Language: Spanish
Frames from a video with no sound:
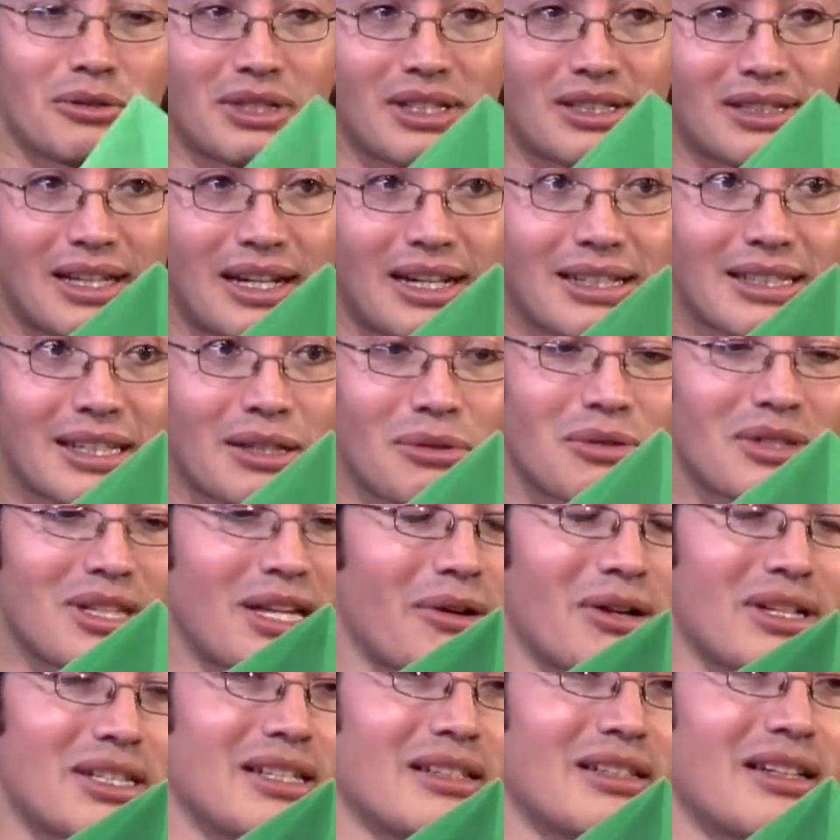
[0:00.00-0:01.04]
están haciendo esta
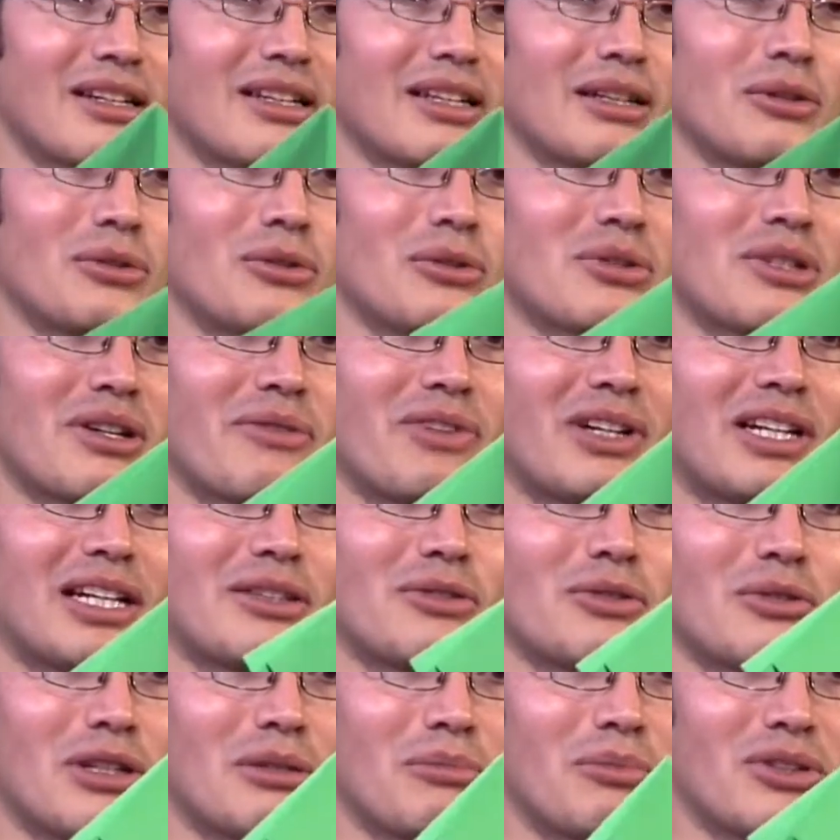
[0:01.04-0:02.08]
base, tranquilos, no se
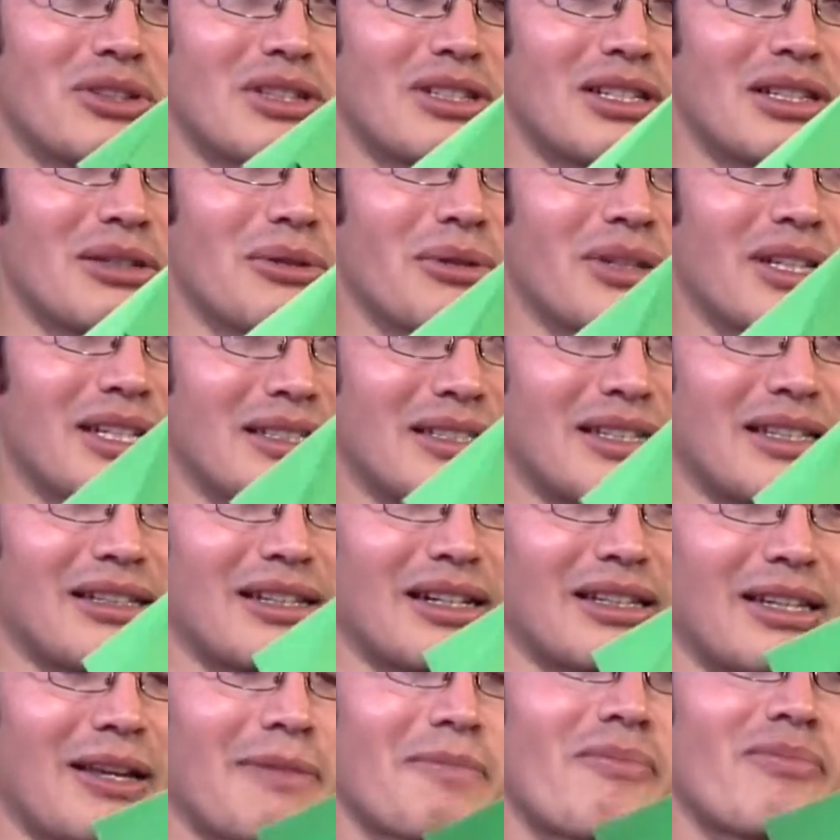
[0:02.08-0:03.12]
afaren, yo les voy diciendo de qué se
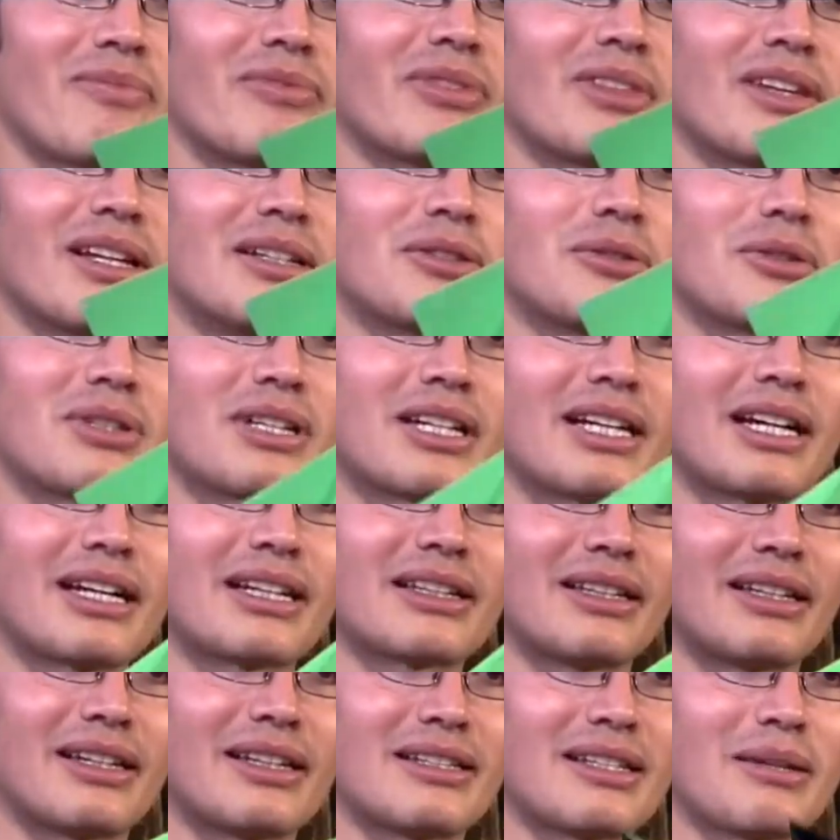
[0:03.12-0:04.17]
trata. Esto se
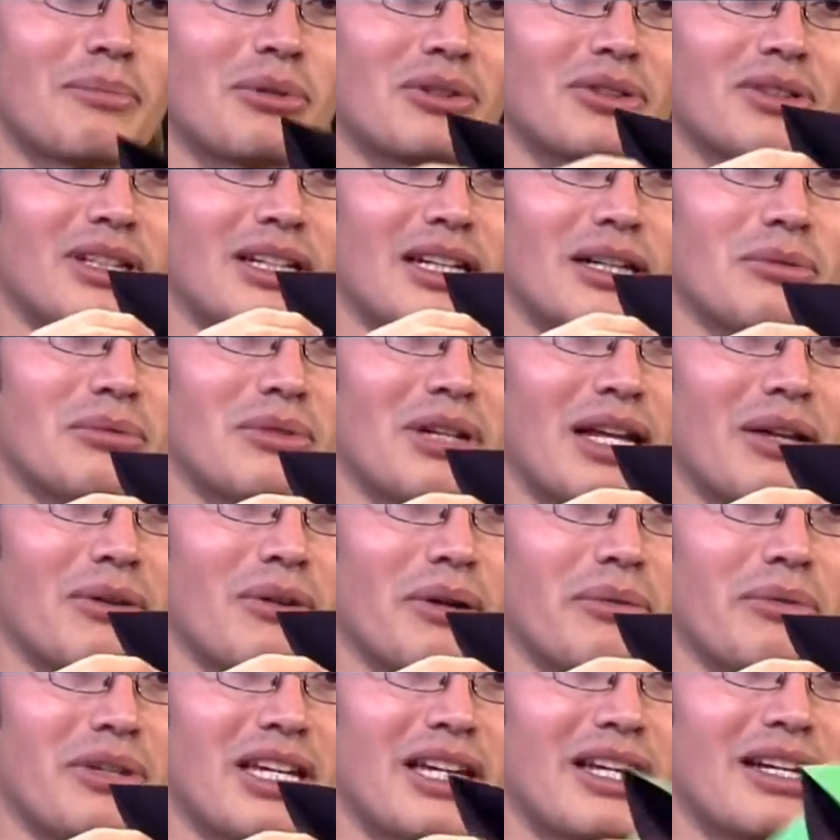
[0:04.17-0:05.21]
caracteriza por tener un lado
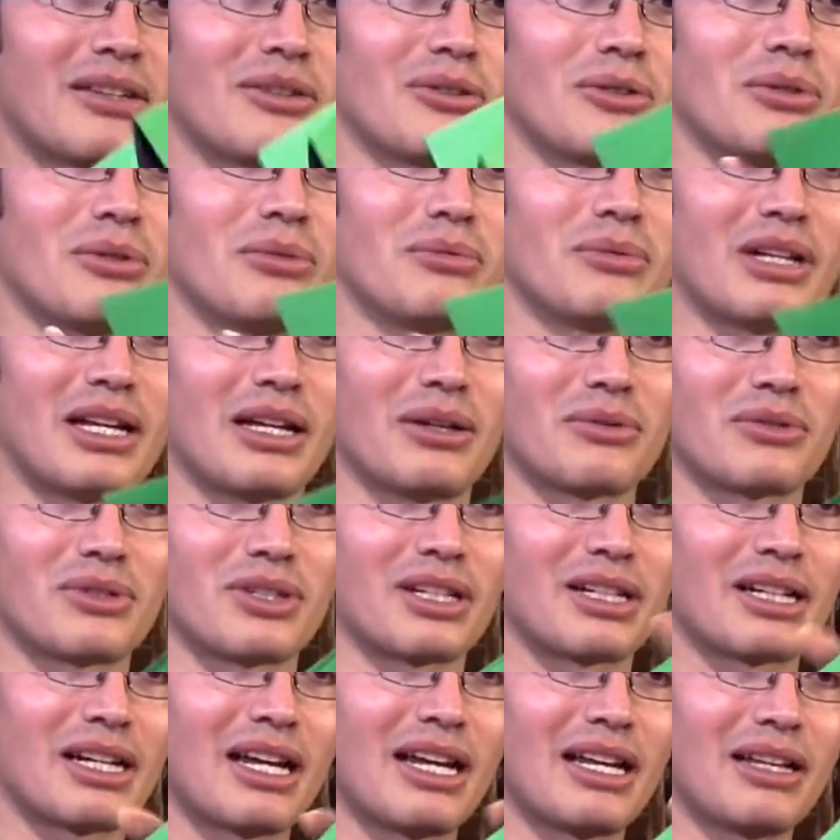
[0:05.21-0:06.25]
abierto, un lado
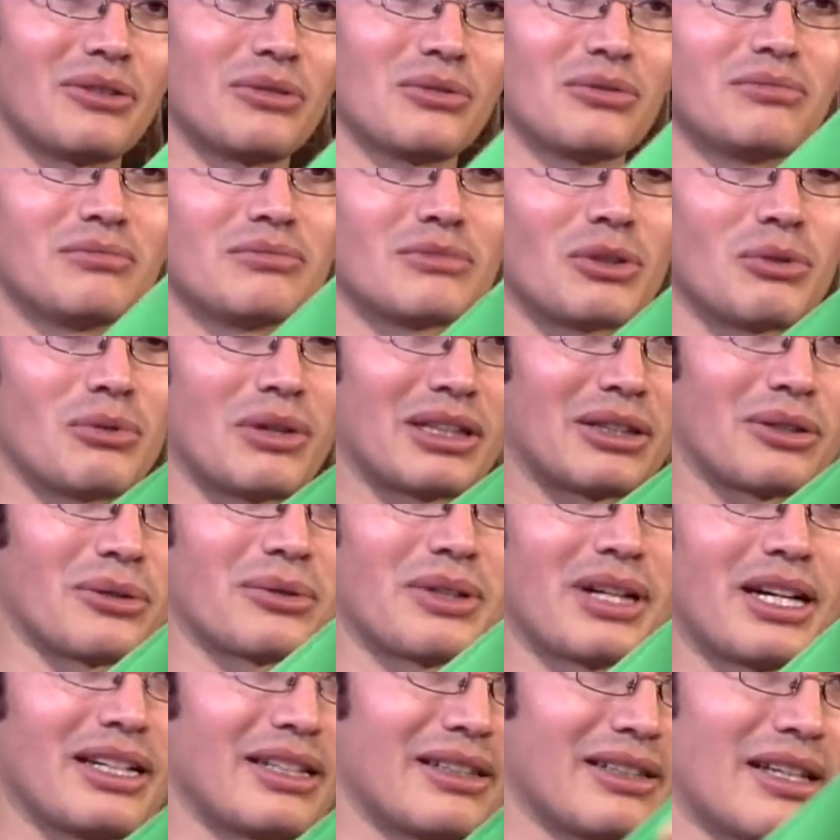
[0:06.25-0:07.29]
cerrado,
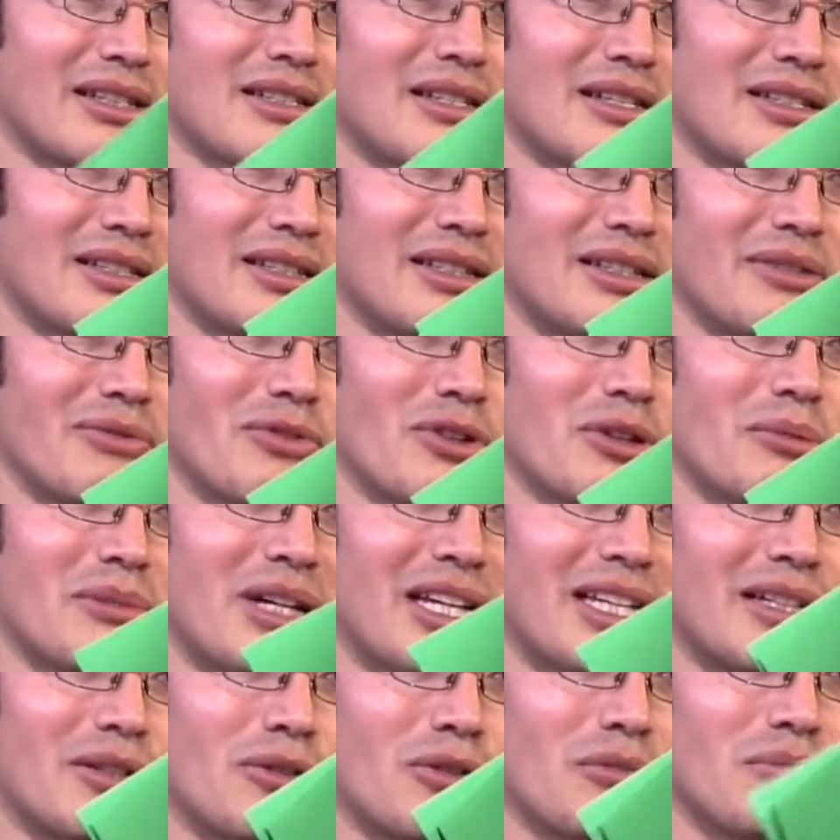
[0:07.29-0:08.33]
caritas así de
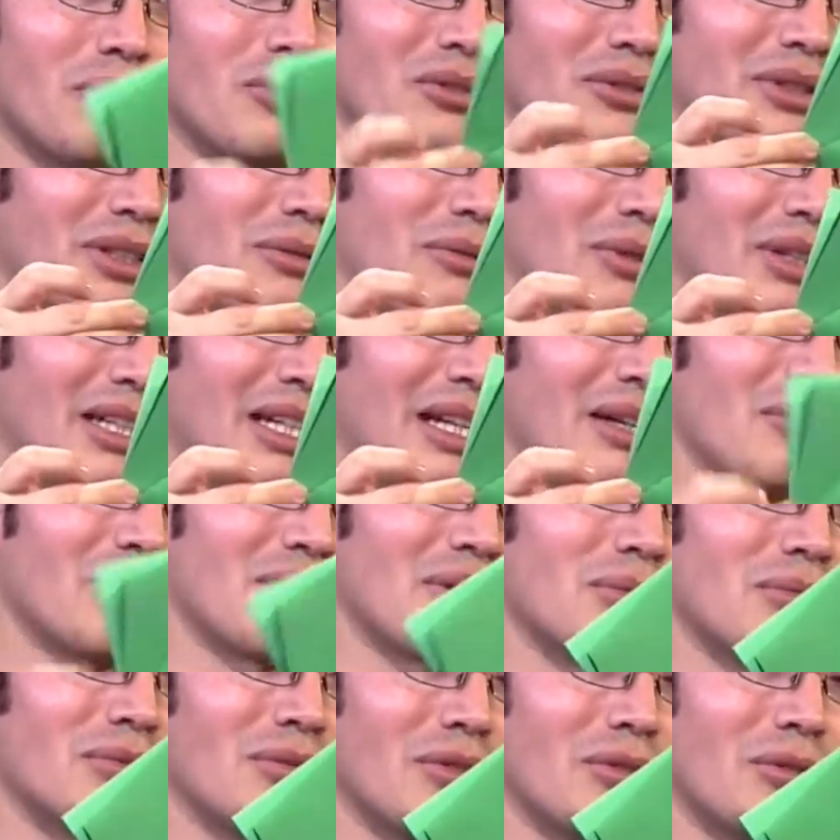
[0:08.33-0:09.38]
forma de rombo o de cuadrado,
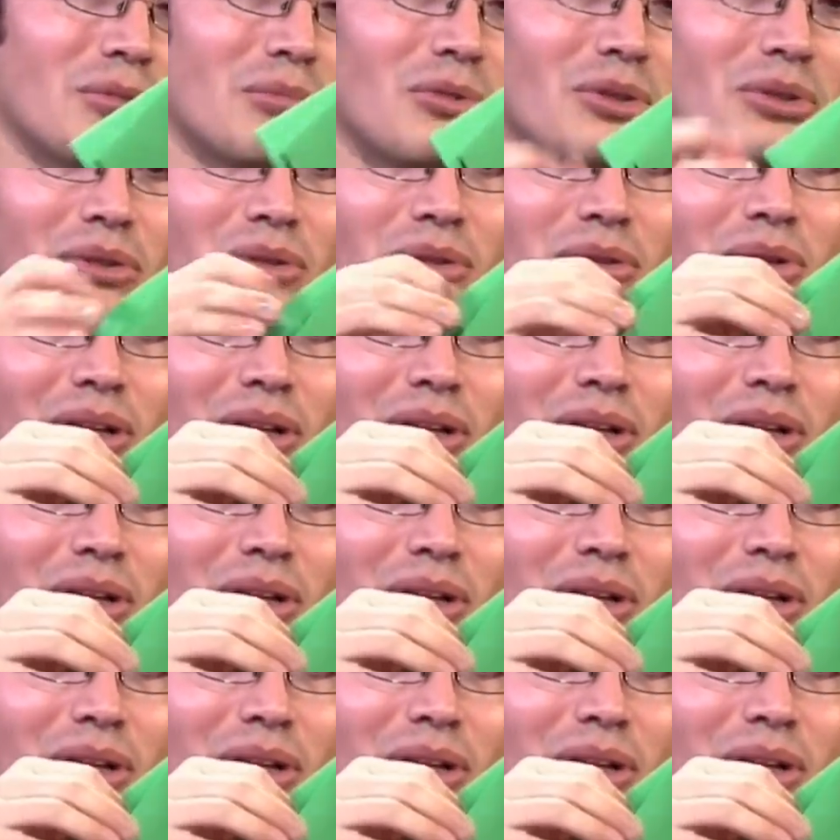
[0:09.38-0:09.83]
según coño molino la